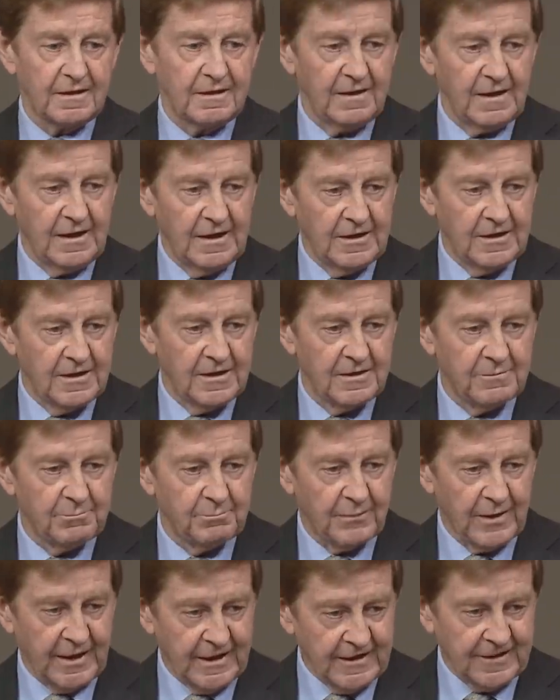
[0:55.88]
in
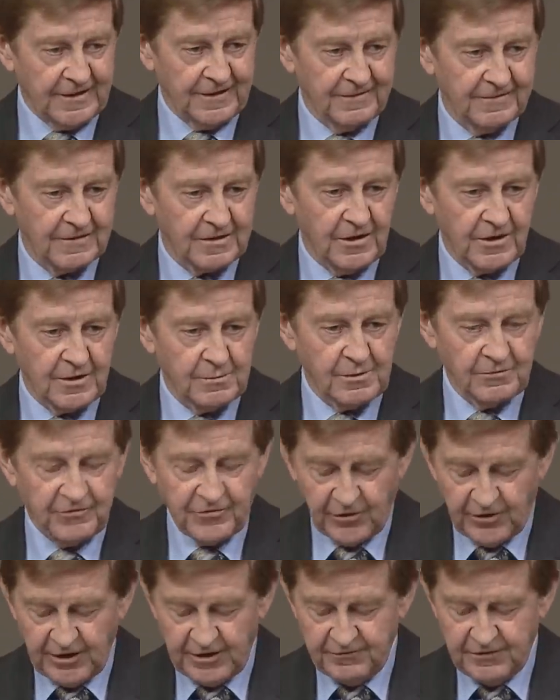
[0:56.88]
Bayern. Darüber
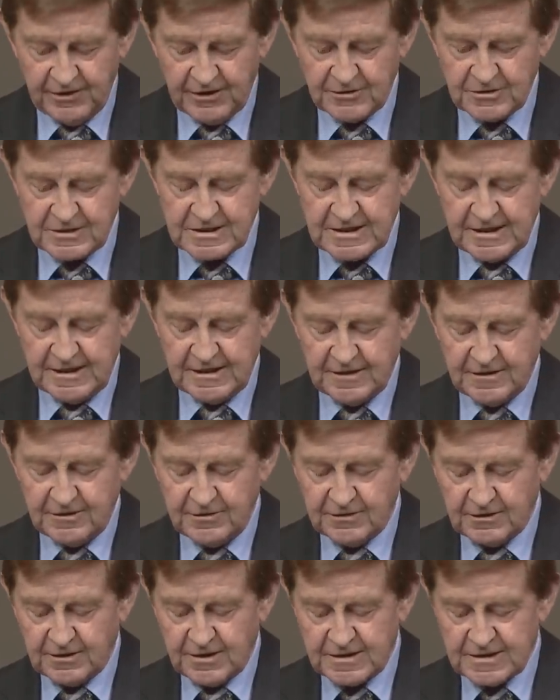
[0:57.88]
freuen wir uns sehr
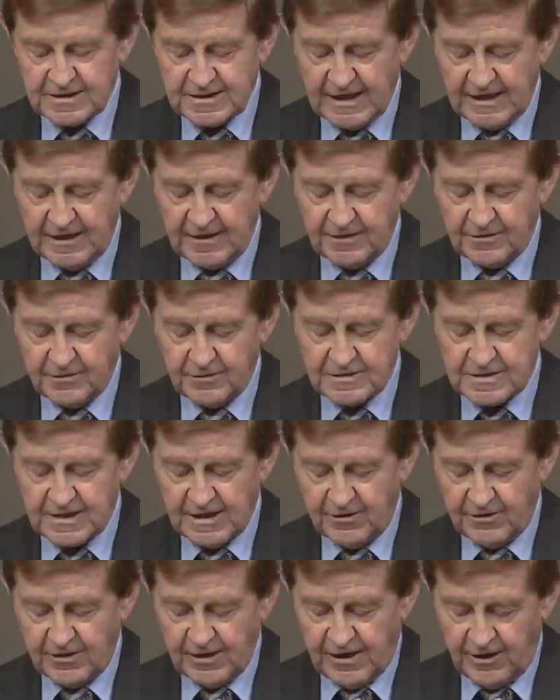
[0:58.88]
und das zeichnet uns
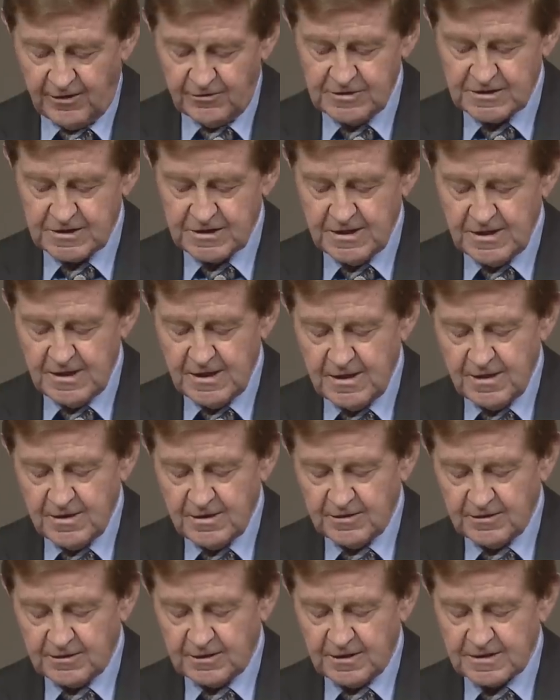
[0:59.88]
auch aus.
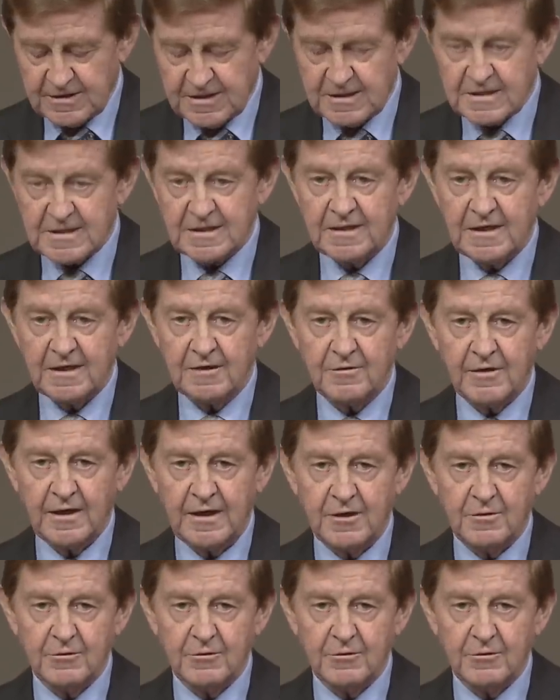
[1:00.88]
Und das ist nicht nur eine